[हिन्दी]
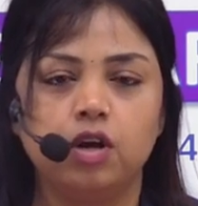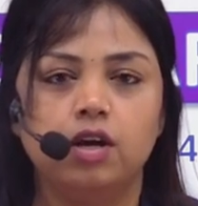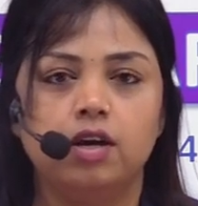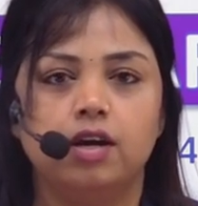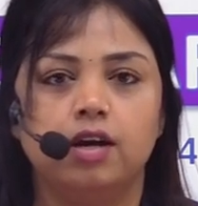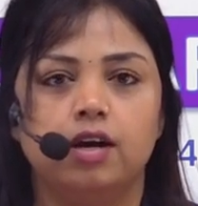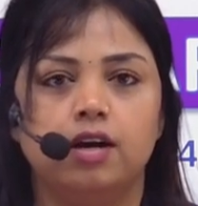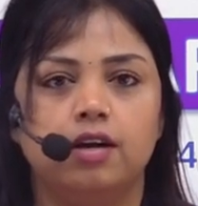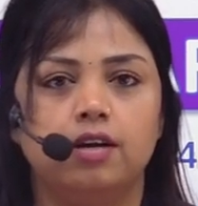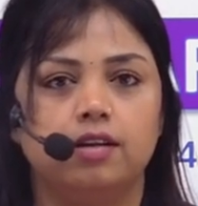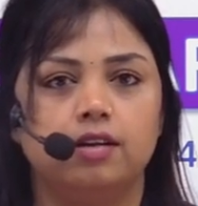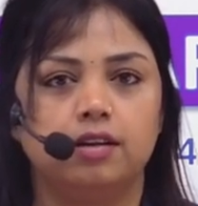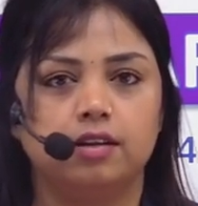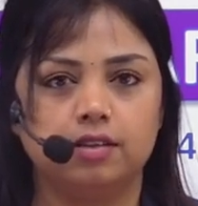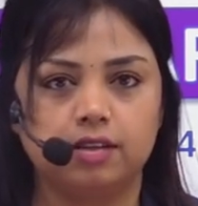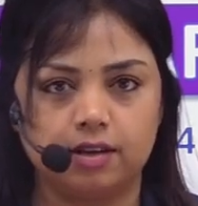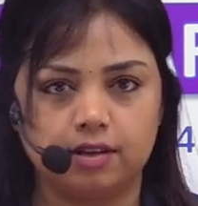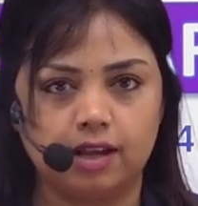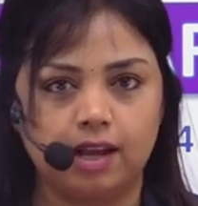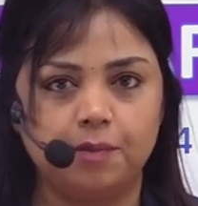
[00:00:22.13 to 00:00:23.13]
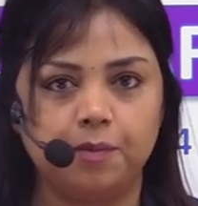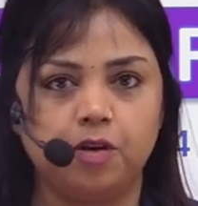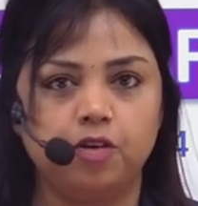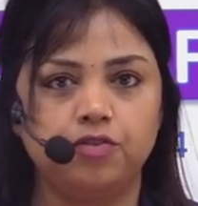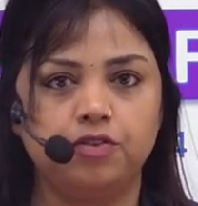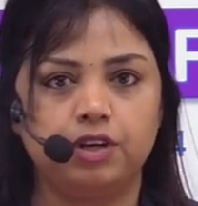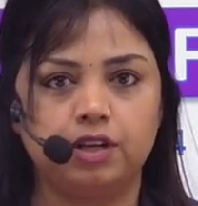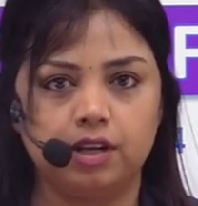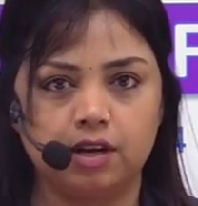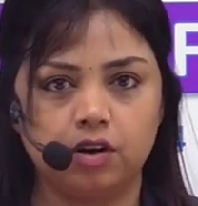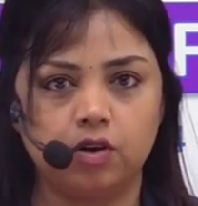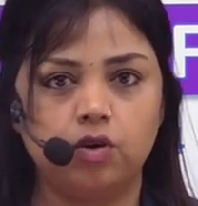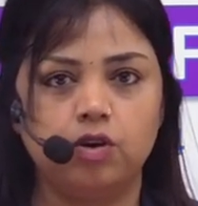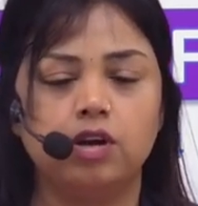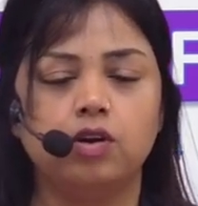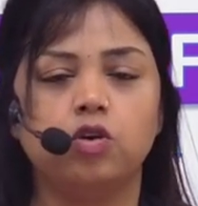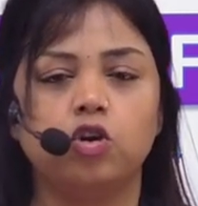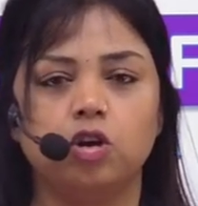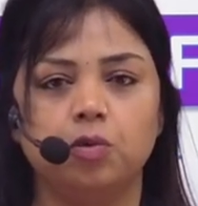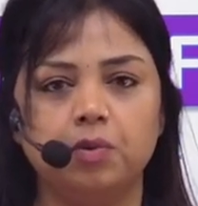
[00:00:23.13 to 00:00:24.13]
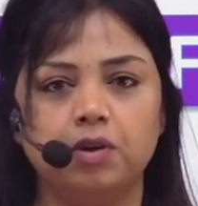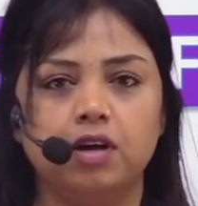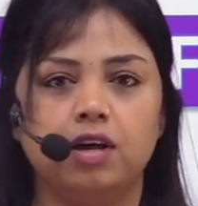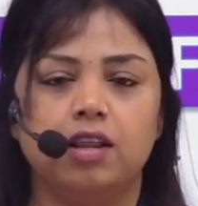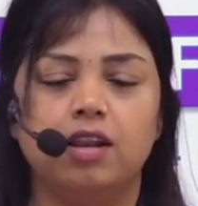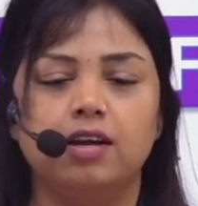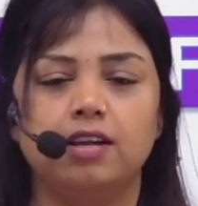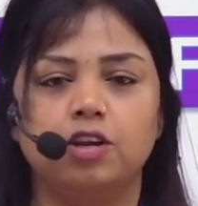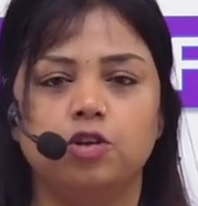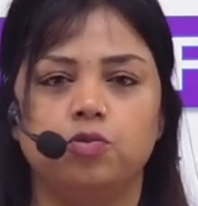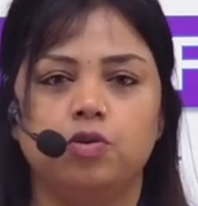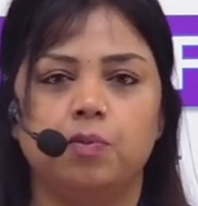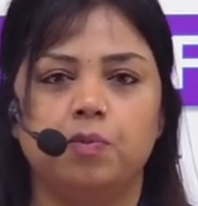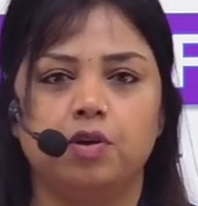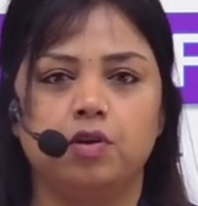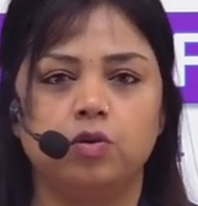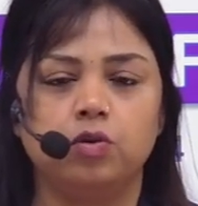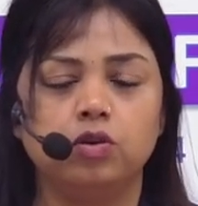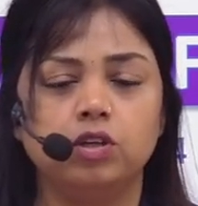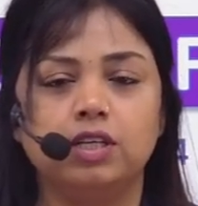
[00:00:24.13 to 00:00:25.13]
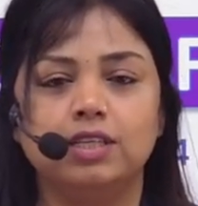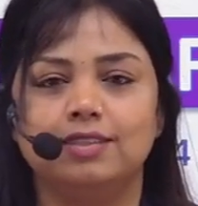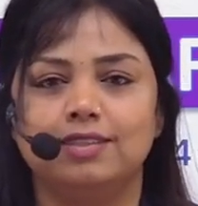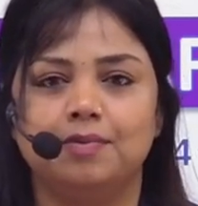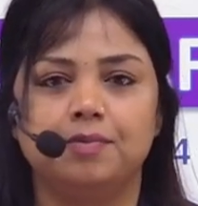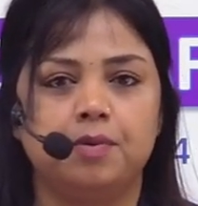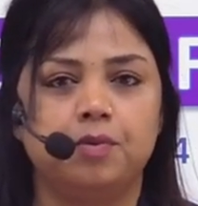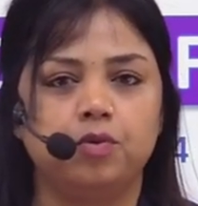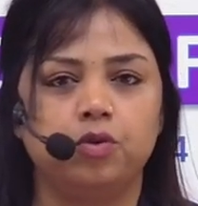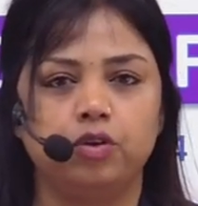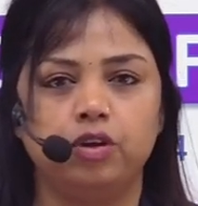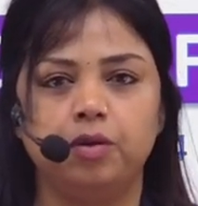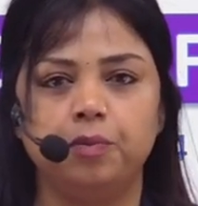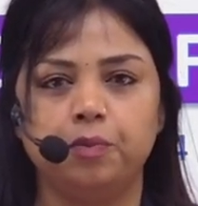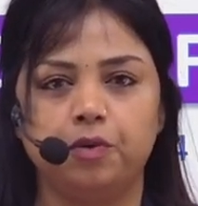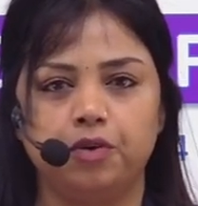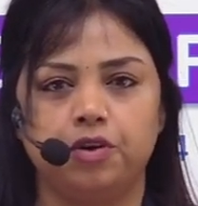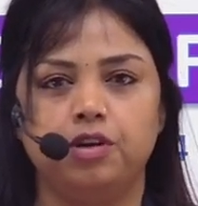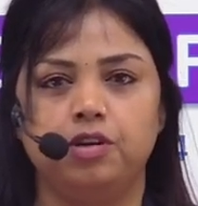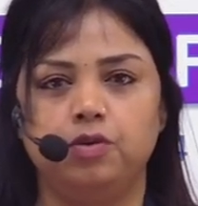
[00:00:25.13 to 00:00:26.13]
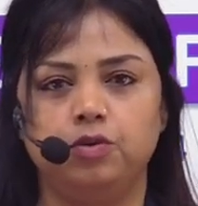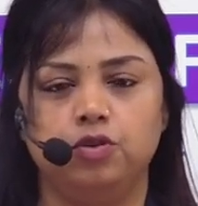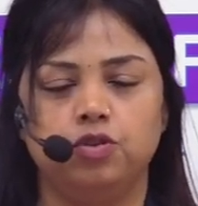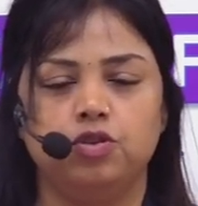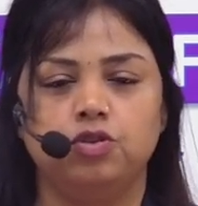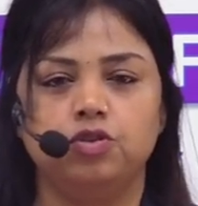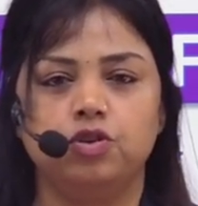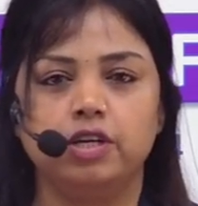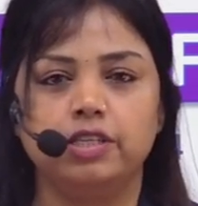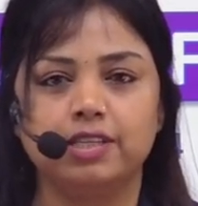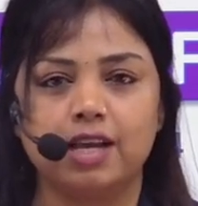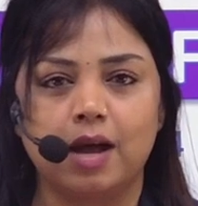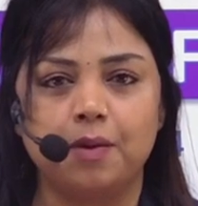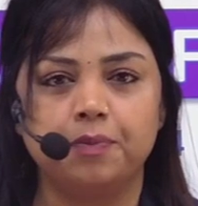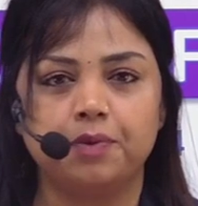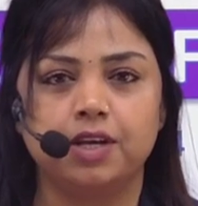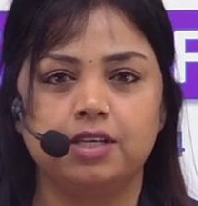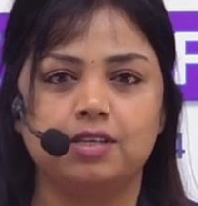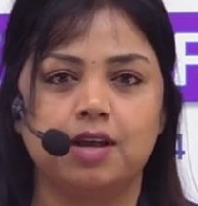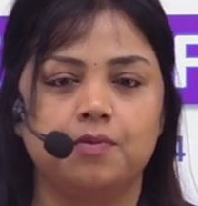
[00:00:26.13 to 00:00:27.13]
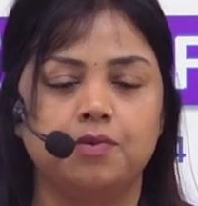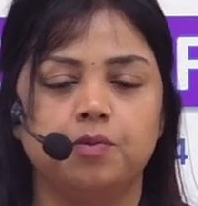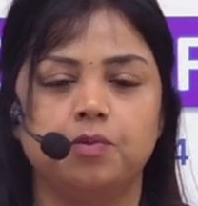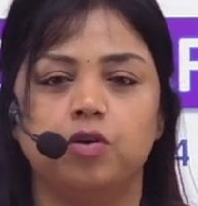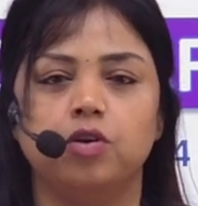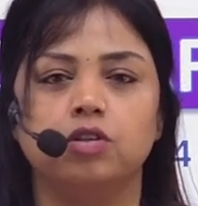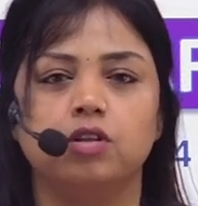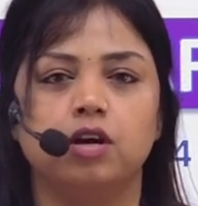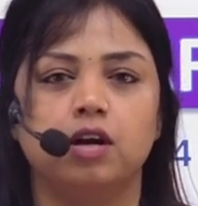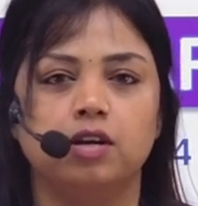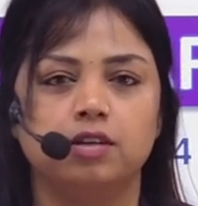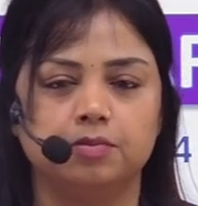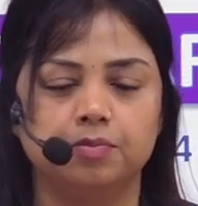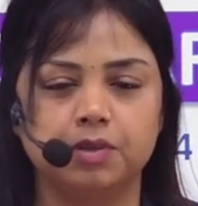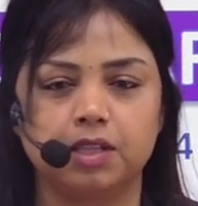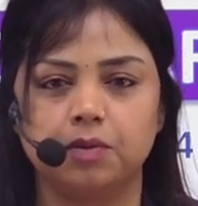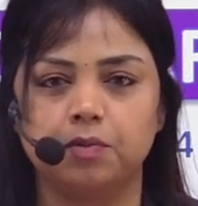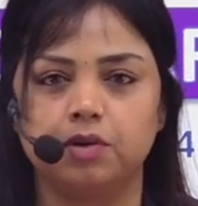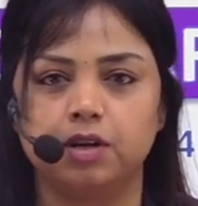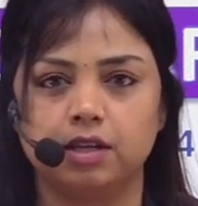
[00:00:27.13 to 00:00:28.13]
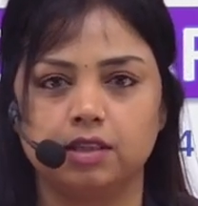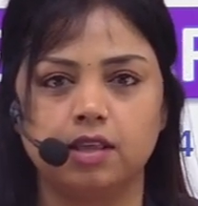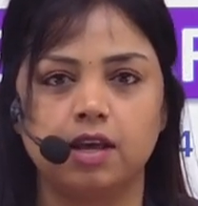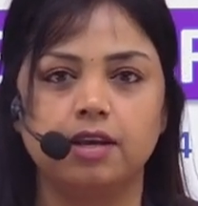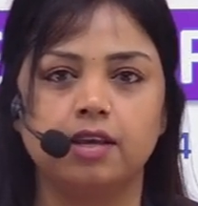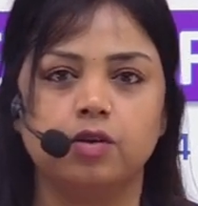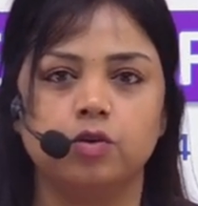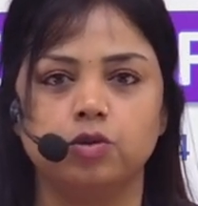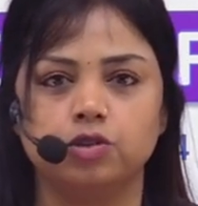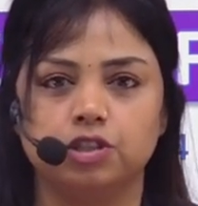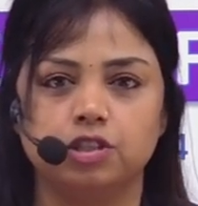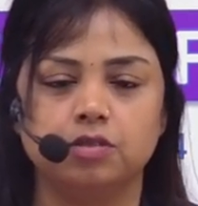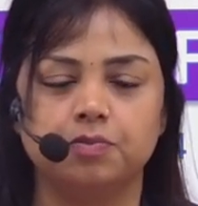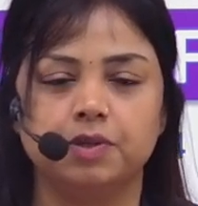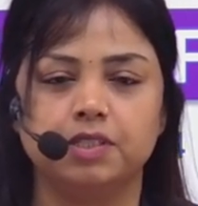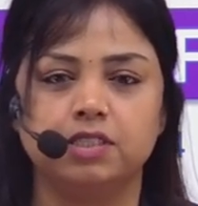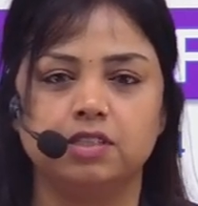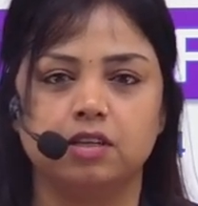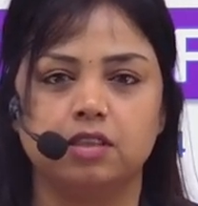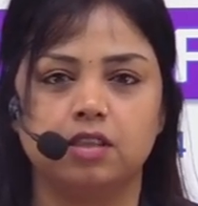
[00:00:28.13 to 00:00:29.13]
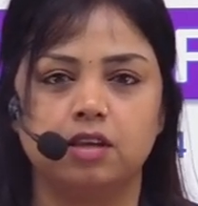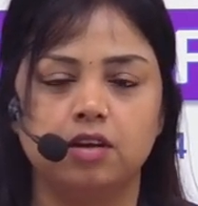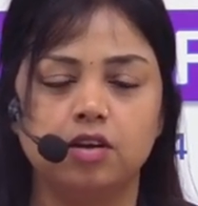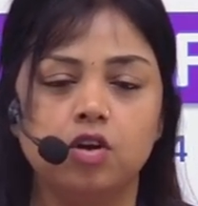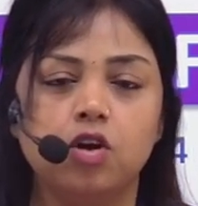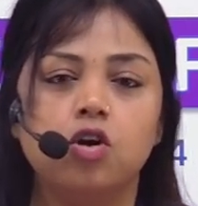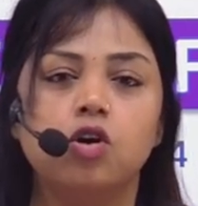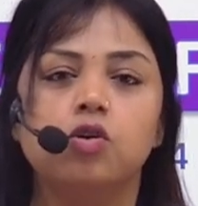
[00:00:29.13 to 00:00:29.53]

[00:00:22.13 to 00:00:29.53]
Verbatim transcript: द टाइम ऑफ इंडिया हो या कोई भी अलग न्यूज़पेपर हो किसी में भी कोई इंपॉर्टेंट न्यूज़ होती है जो एग्जाम्स के हिसाब से बहुत मतलब लगता है कि क्वेश्चन बन सकते हैं